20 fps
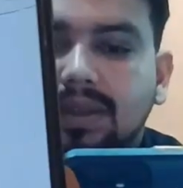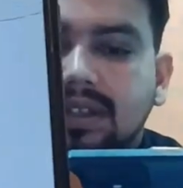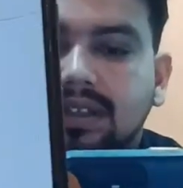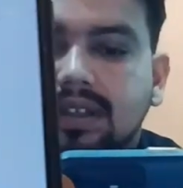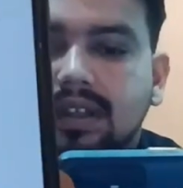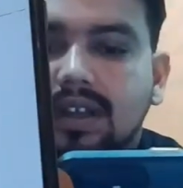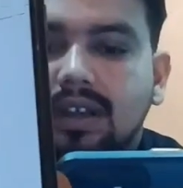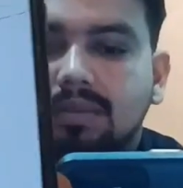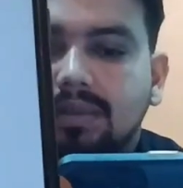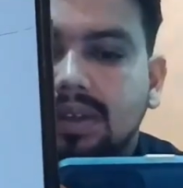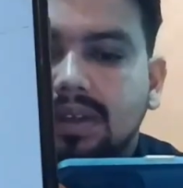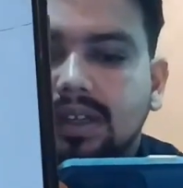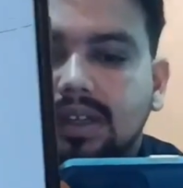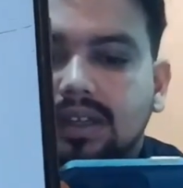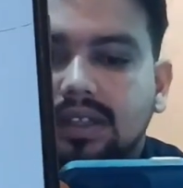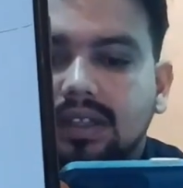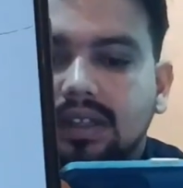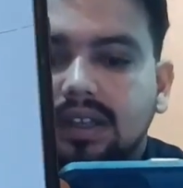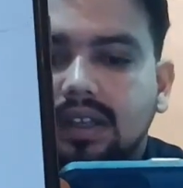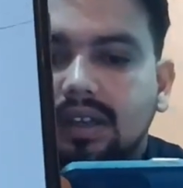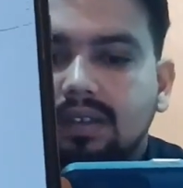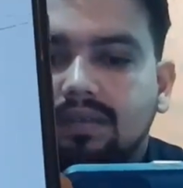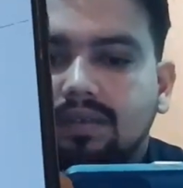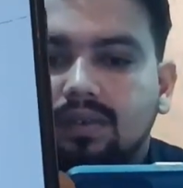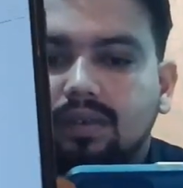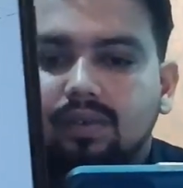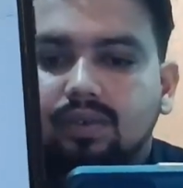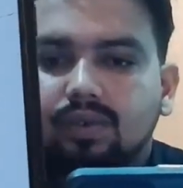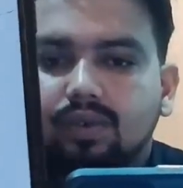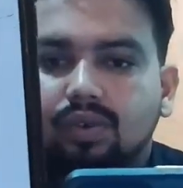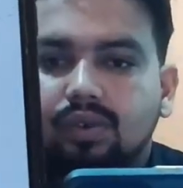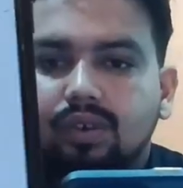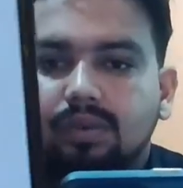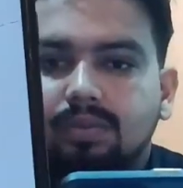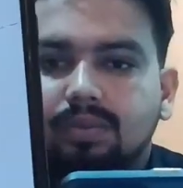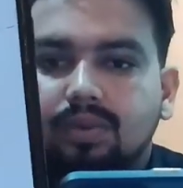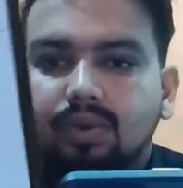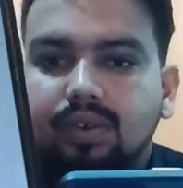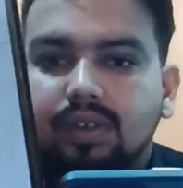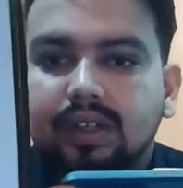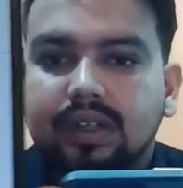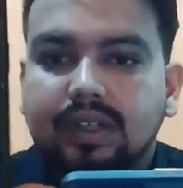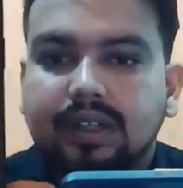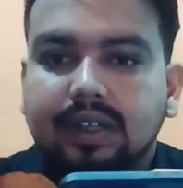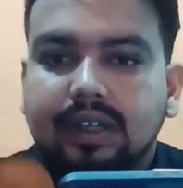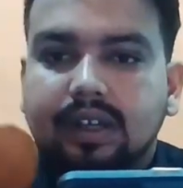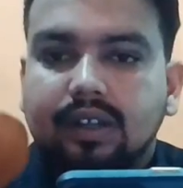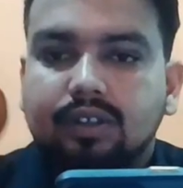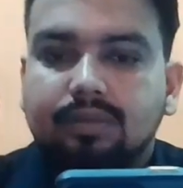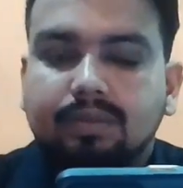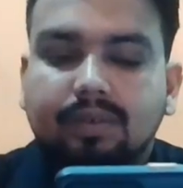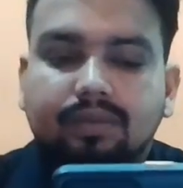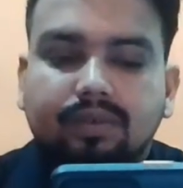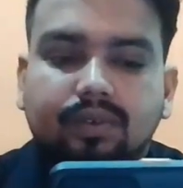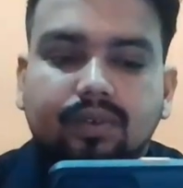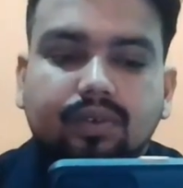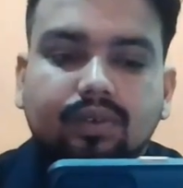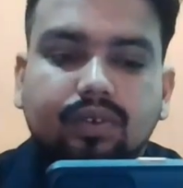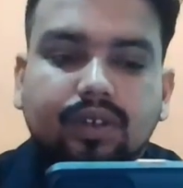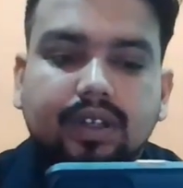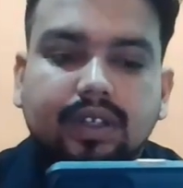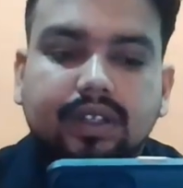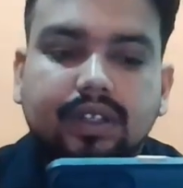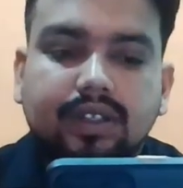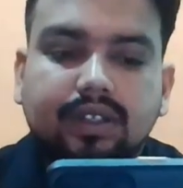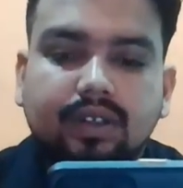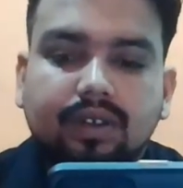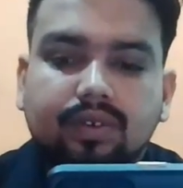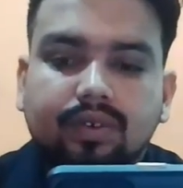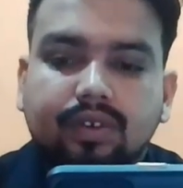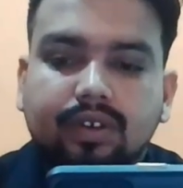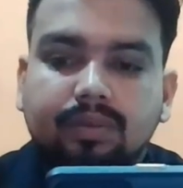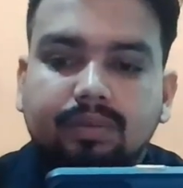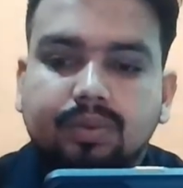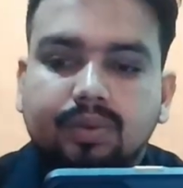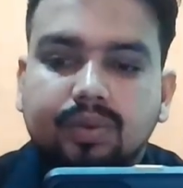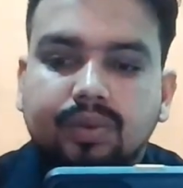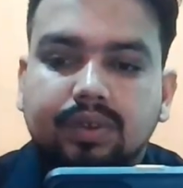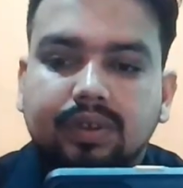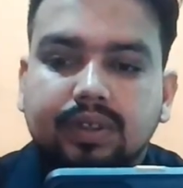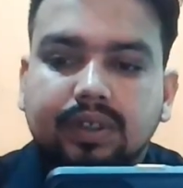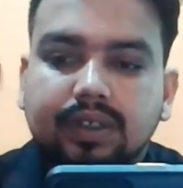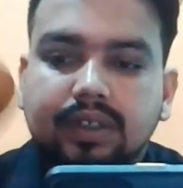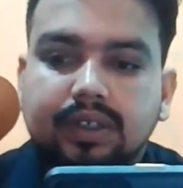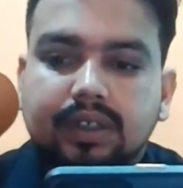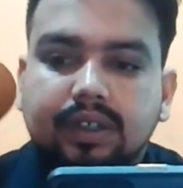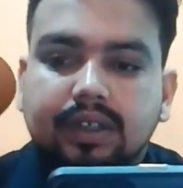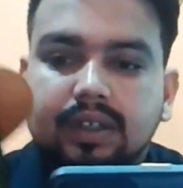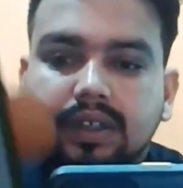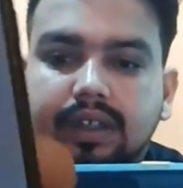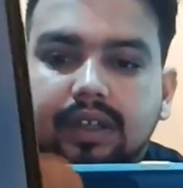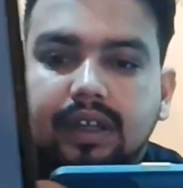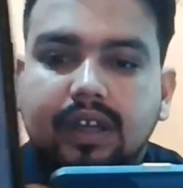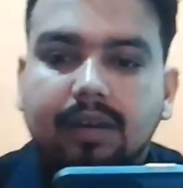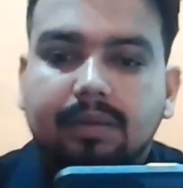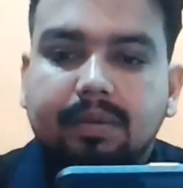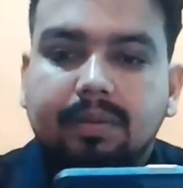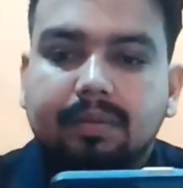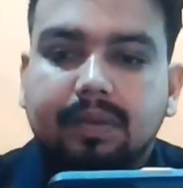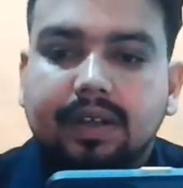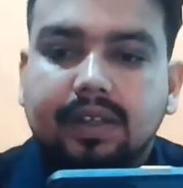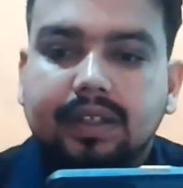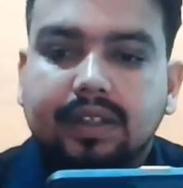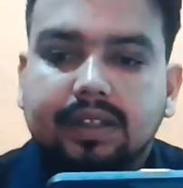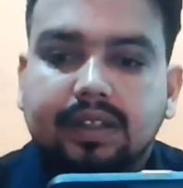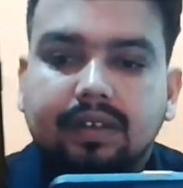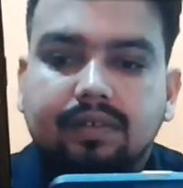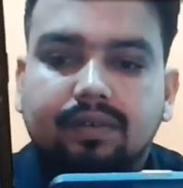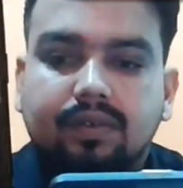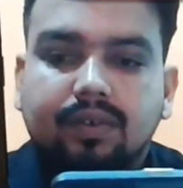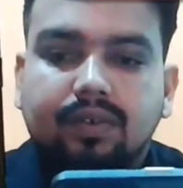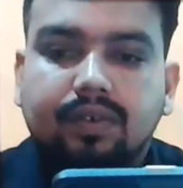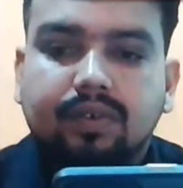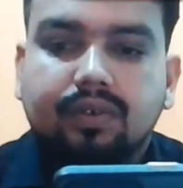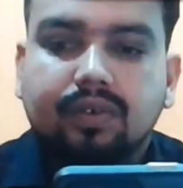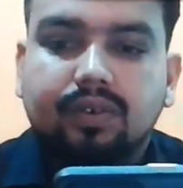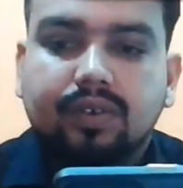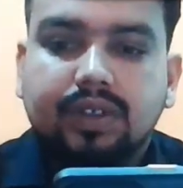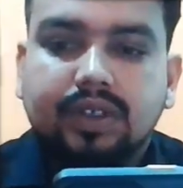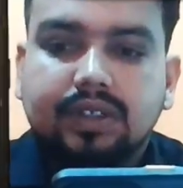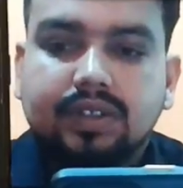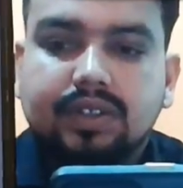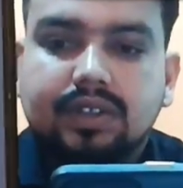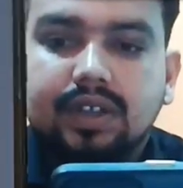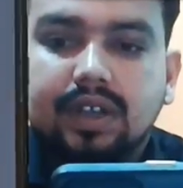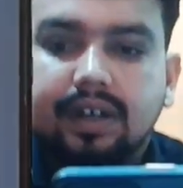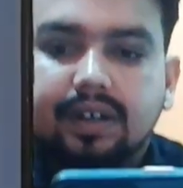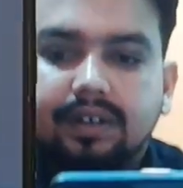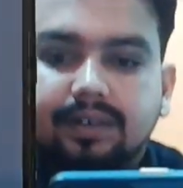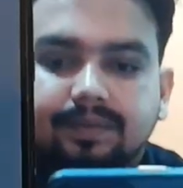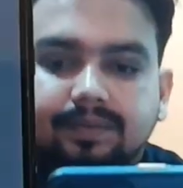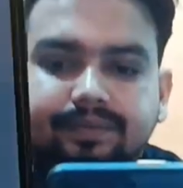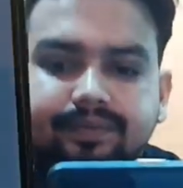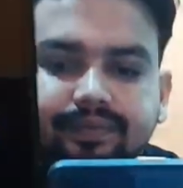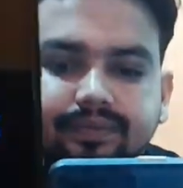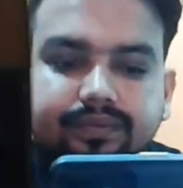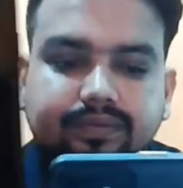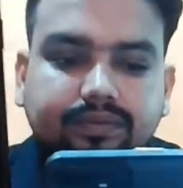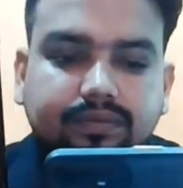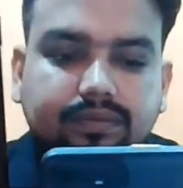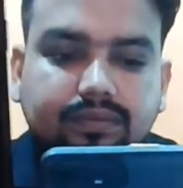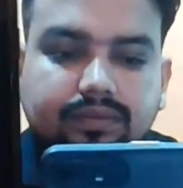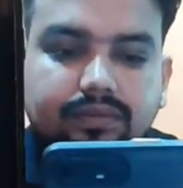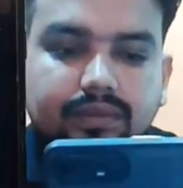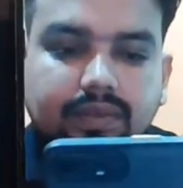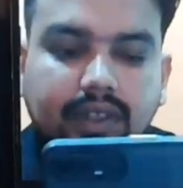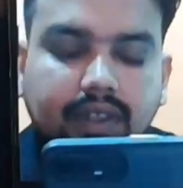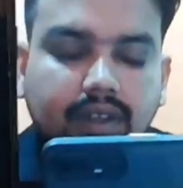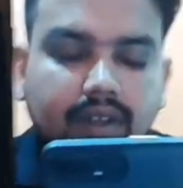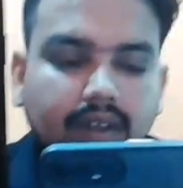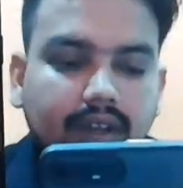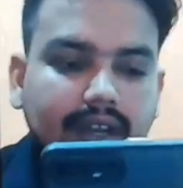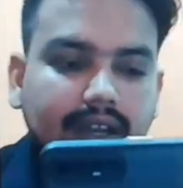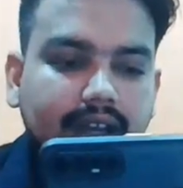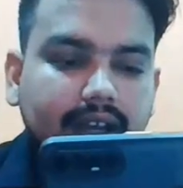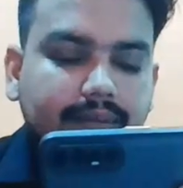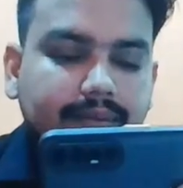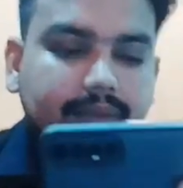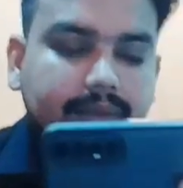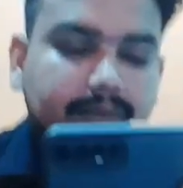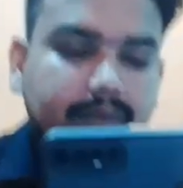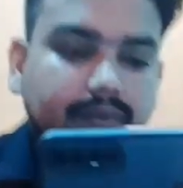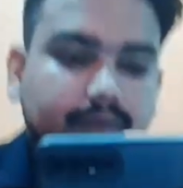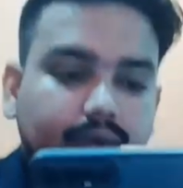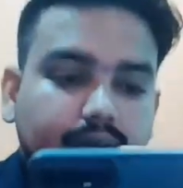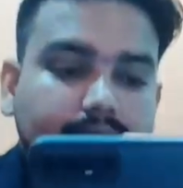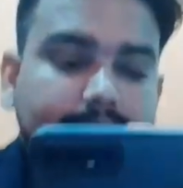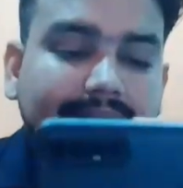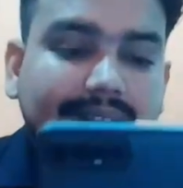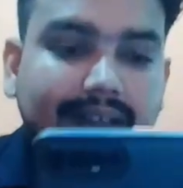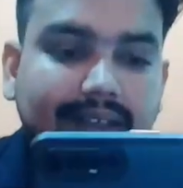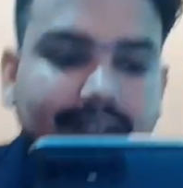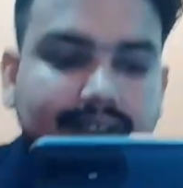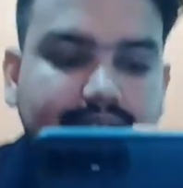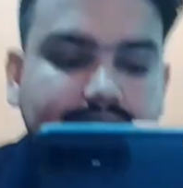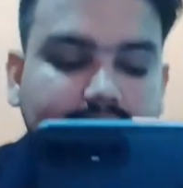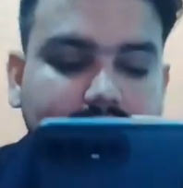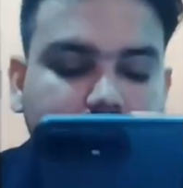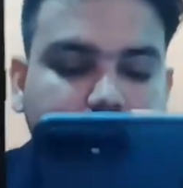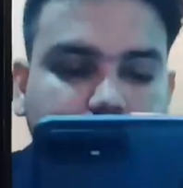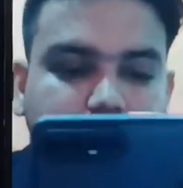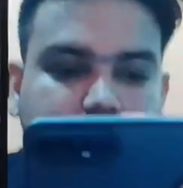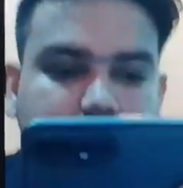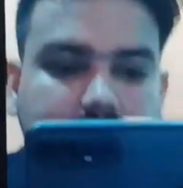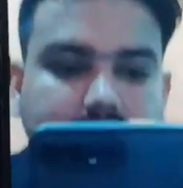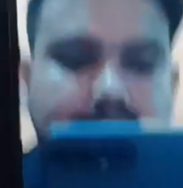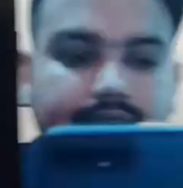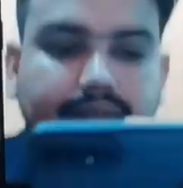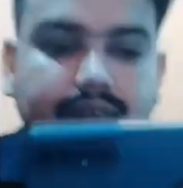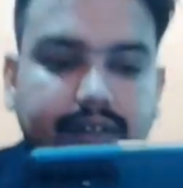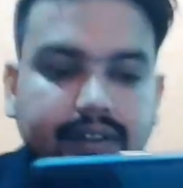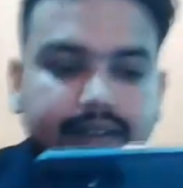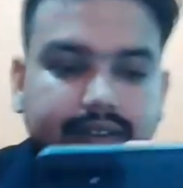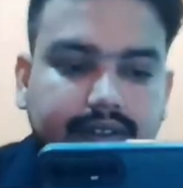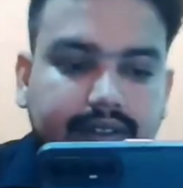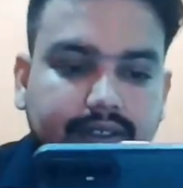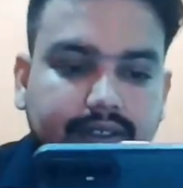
सा हमें कर देना है फ़ोन को रिबूट कर देना है तो मैं फ़ोन को कर देता हूँ रिबूट यहाँ पर हम कर देते हैं फ़ोन को रिस्टार्ट अब जब भी फ़ोन हमारा रिस्टार्ट हो जाएगा फ्रेंड